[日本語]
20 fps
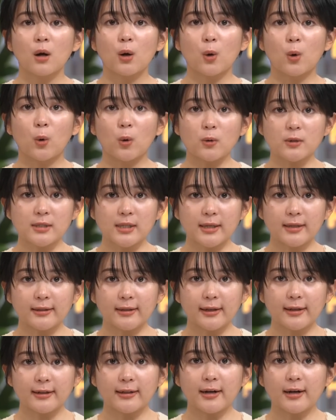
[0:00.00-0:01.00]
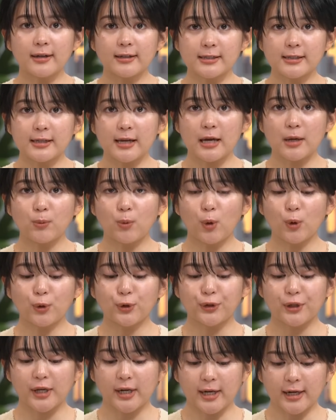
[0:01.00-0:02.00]
好戦的な発言を
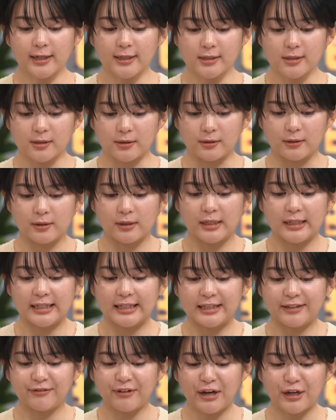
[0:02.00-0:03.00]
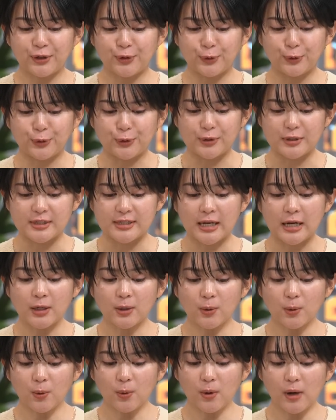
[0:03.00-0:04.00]
繰り返すいわゆる
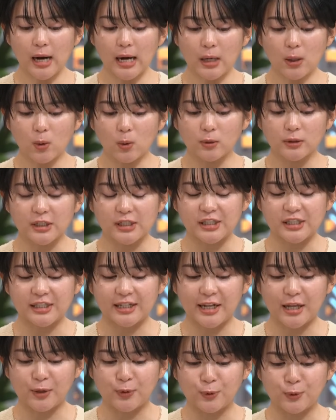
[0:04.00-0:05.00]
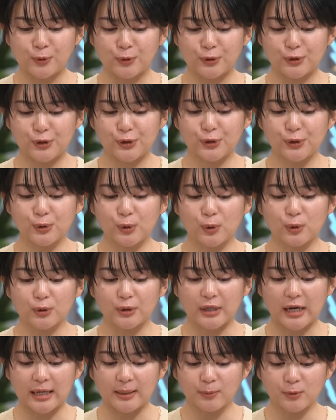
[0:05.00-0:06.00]
戦狼外交で知られる中国
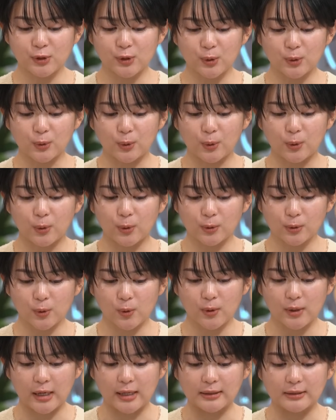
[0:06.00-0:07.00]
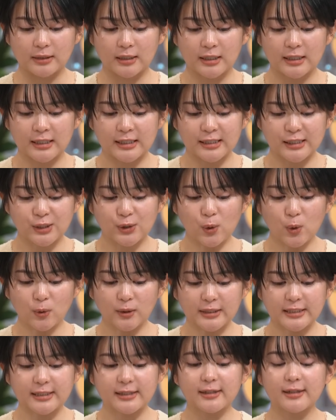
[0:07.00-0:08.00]
外務省の報道官
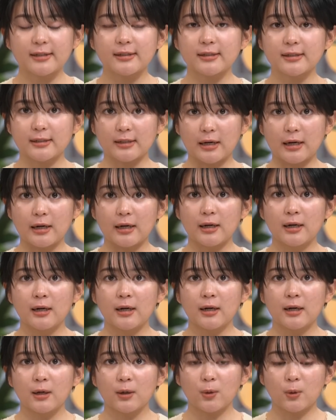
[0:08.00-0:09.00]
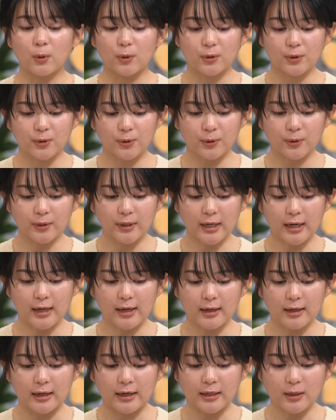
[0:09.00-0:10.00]
趙立堅氏が国境
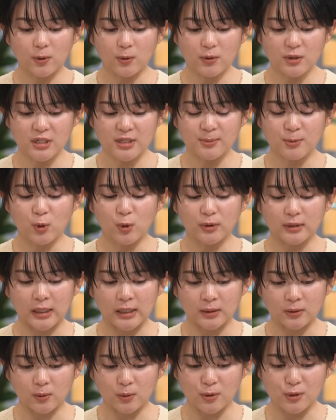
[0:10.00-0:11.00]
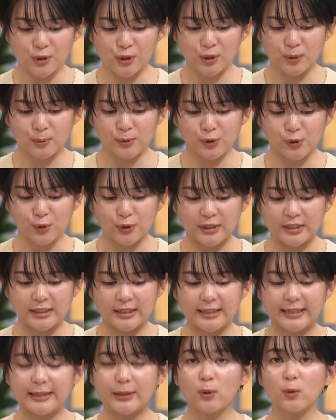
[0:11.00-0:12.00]
や海洋事務を担当する部署に
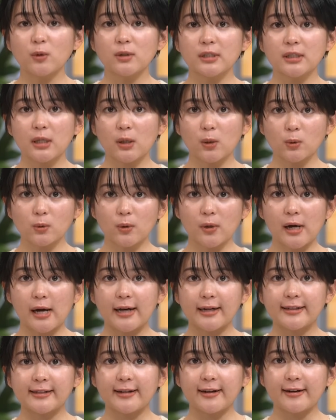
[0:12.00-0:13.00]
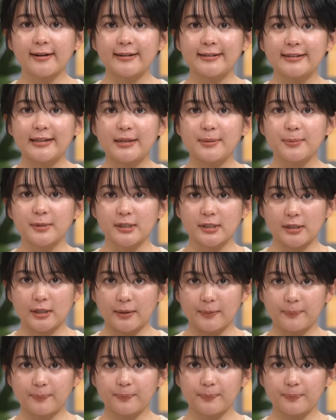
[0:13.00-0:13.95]
異動したことが明らかになりました。